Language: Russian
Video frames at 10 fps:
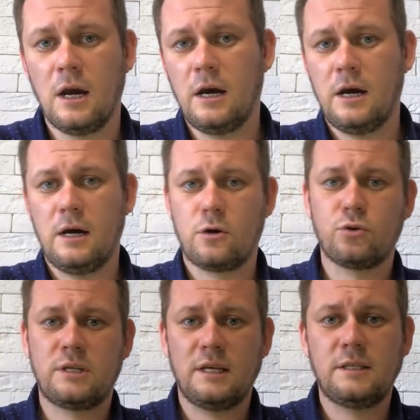э,
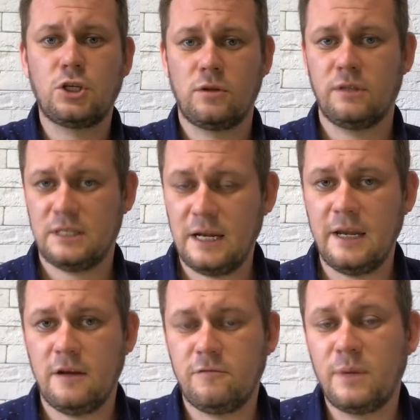русскоязычного
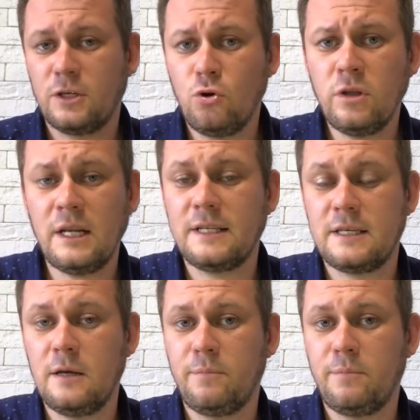населения в Макдональдсе,